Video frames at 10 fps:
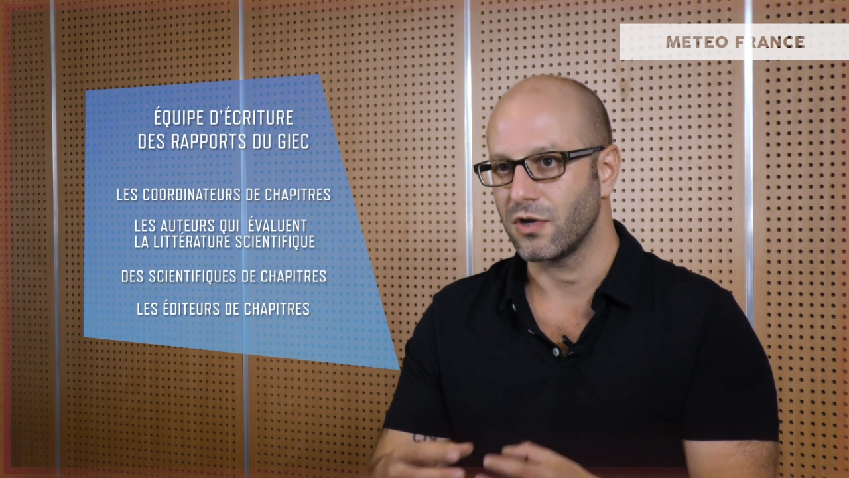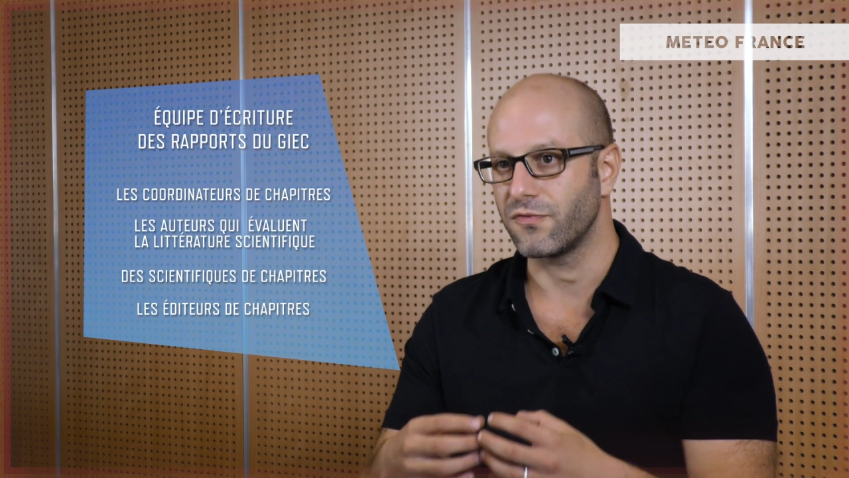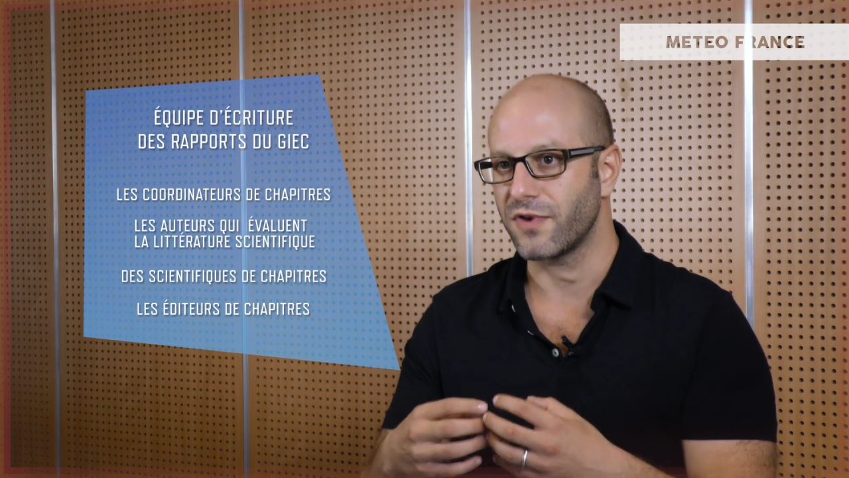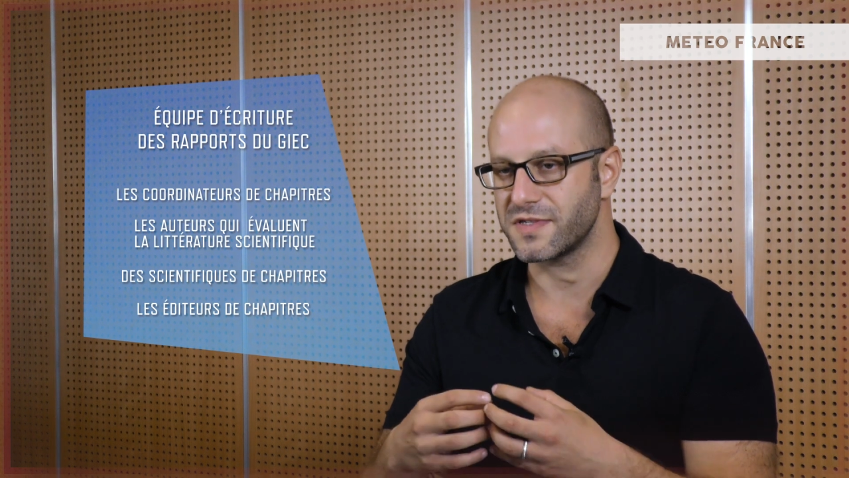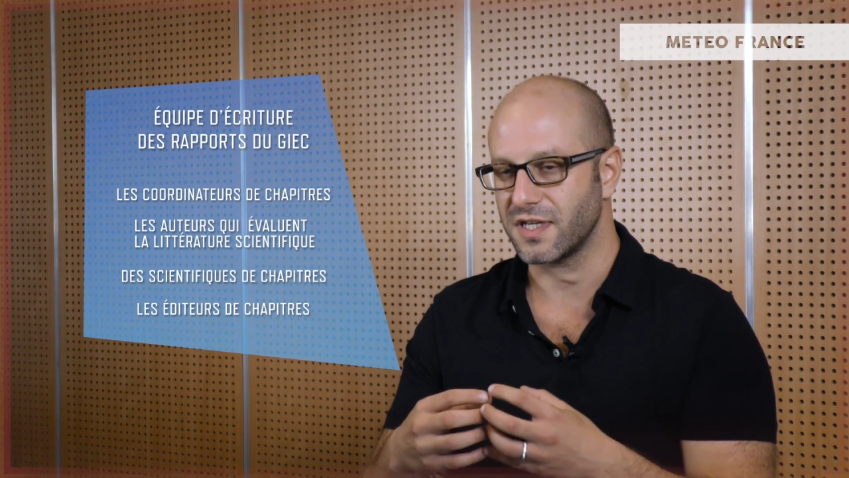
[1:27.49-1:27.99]
une
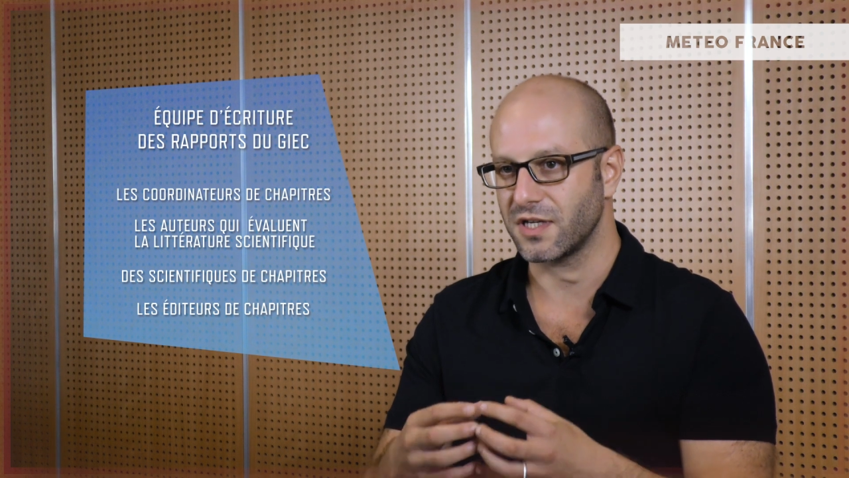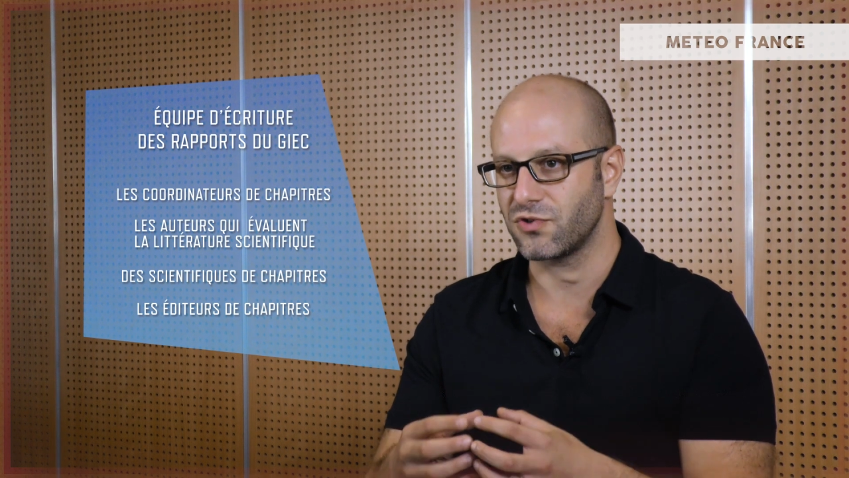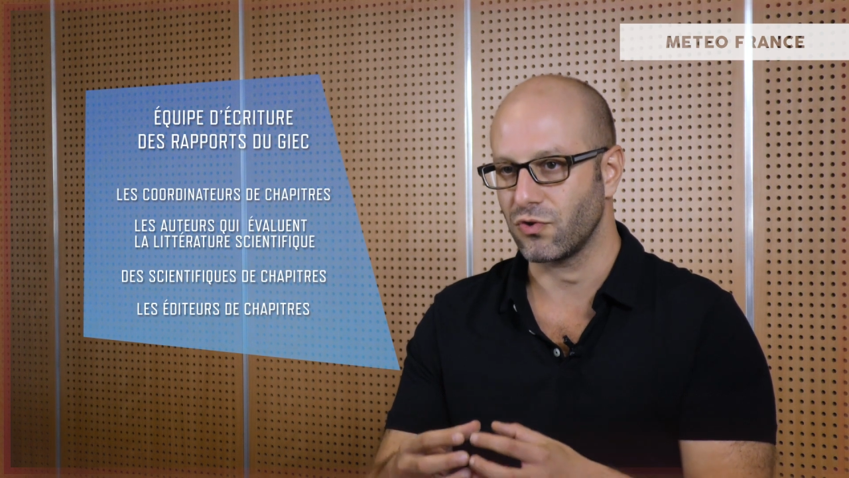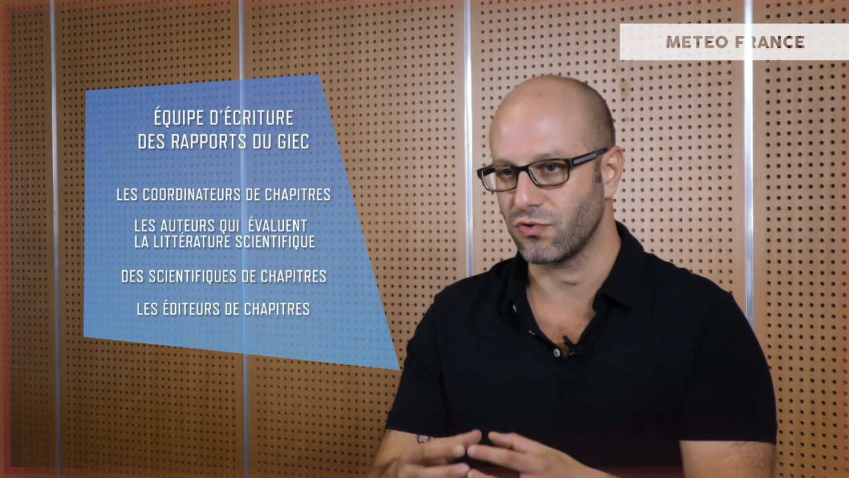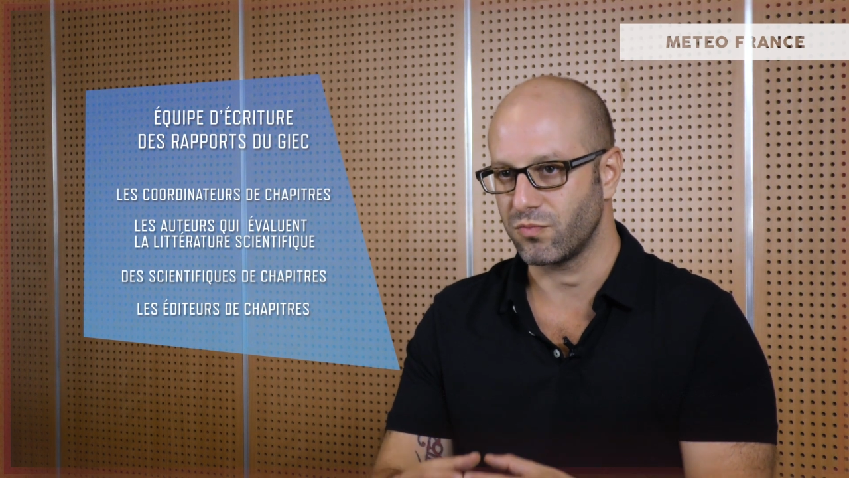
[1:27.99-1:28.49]
phase
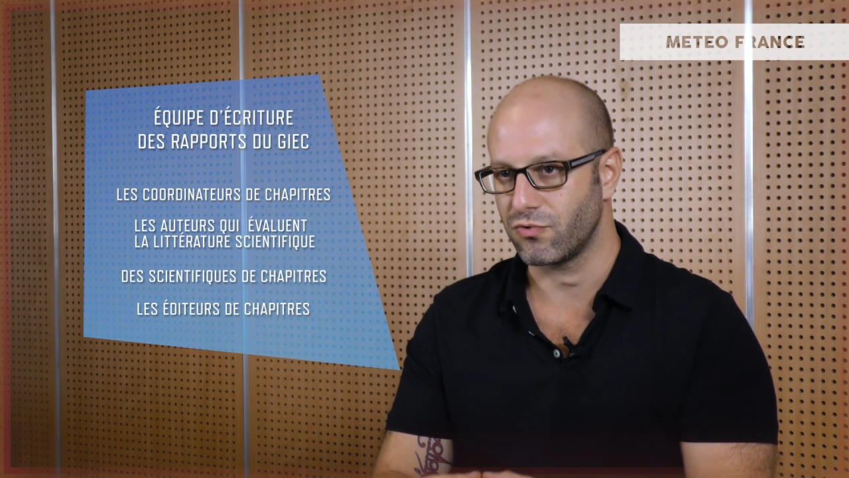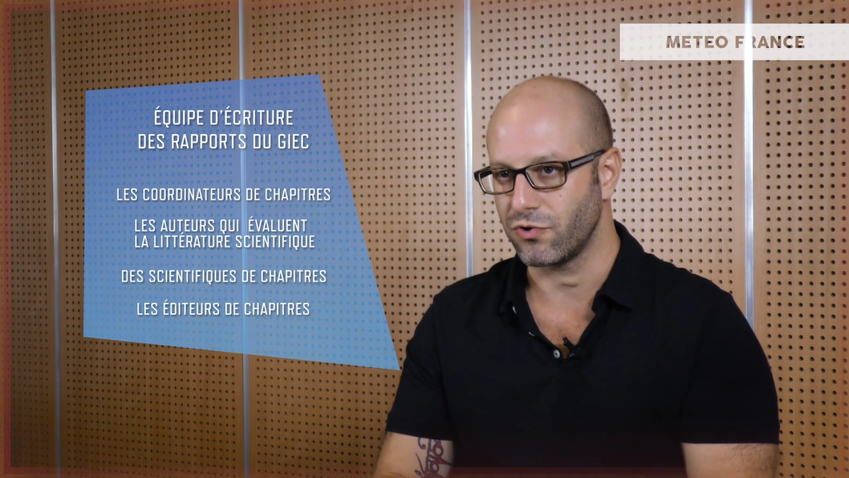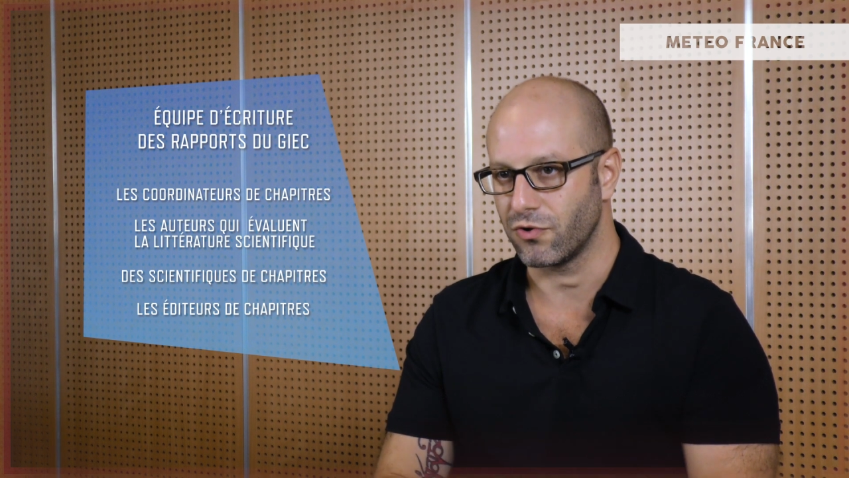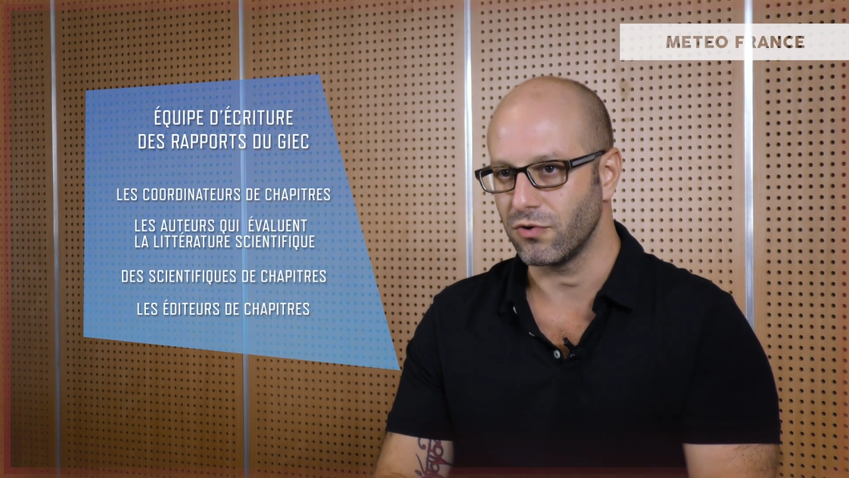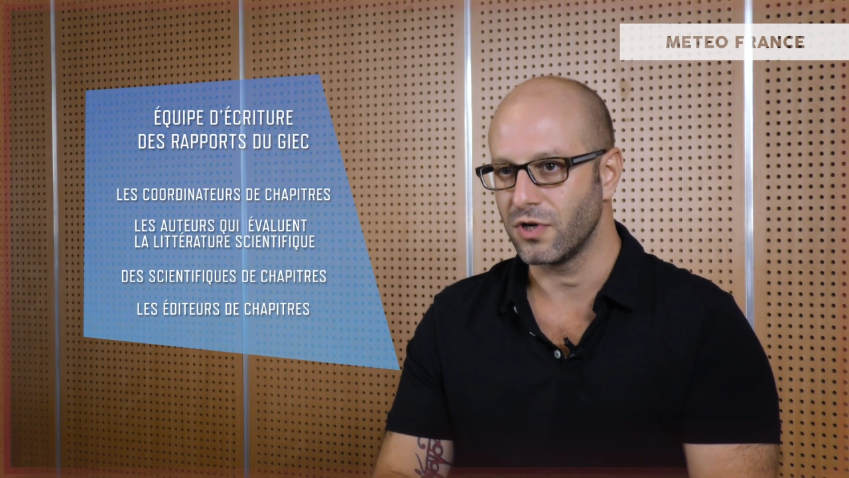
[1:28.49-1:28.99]
d'écriture de
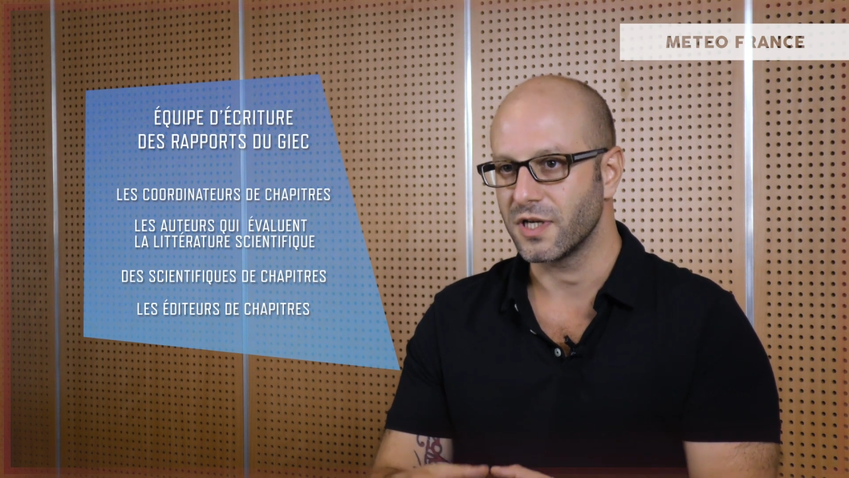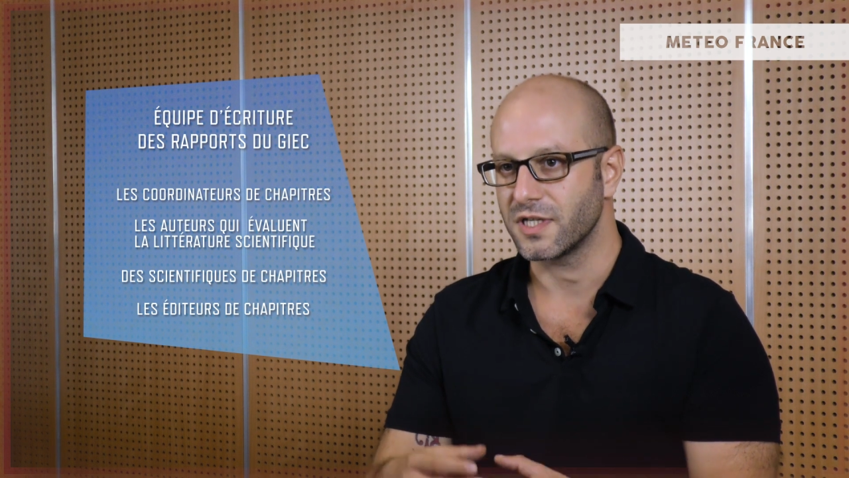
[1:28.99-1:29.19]
brouillon